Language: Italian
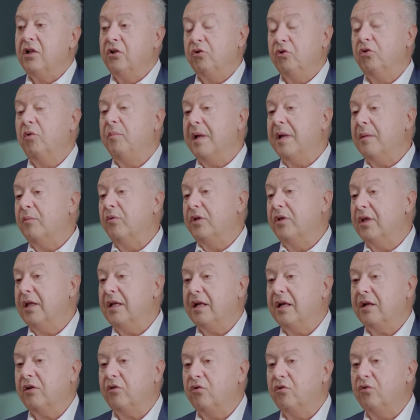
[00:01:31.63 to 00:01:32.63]
Dobbiamo
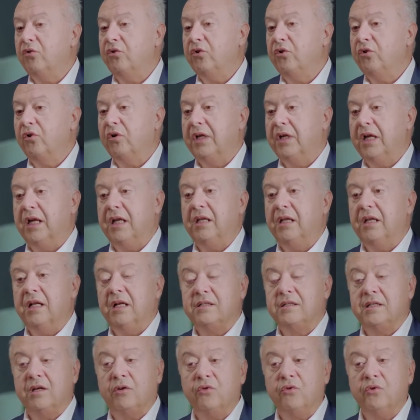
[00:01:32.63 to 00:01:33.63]
tener conto che nel
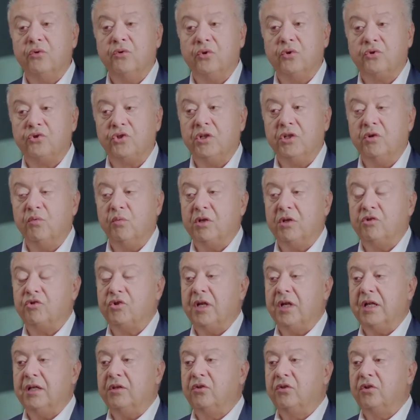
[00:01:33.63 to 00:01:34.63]
secondo
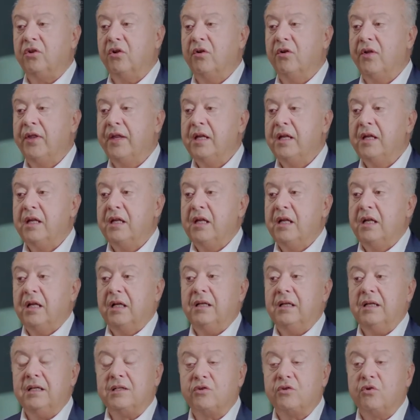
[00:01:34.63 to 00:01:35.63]
Cinquecento
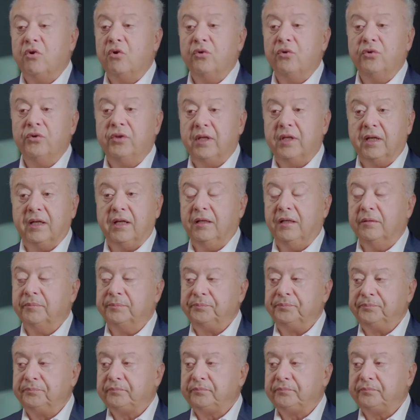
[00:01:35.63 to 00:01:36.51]
gli scontri